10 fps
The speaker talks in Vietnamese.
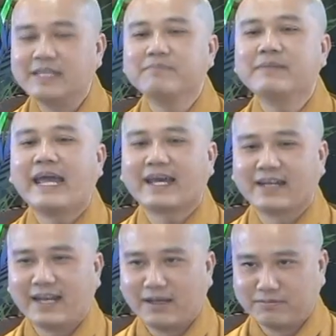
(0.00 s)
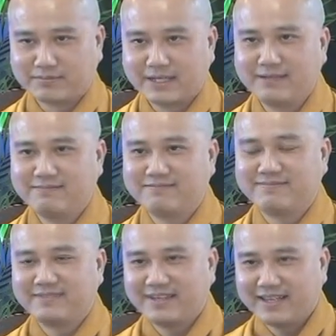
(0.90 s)
Tim đèn là lòng tin,
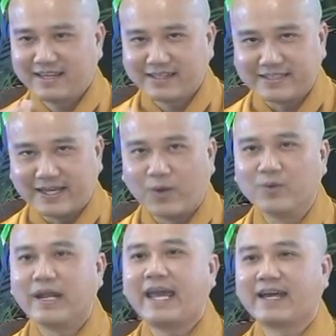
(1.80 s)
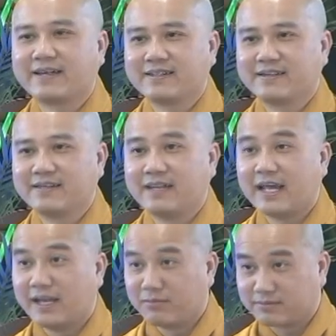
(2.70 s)
dầu đèn
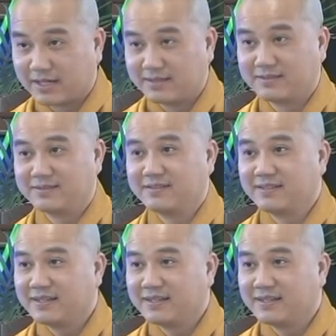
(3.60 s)
là lòng từ,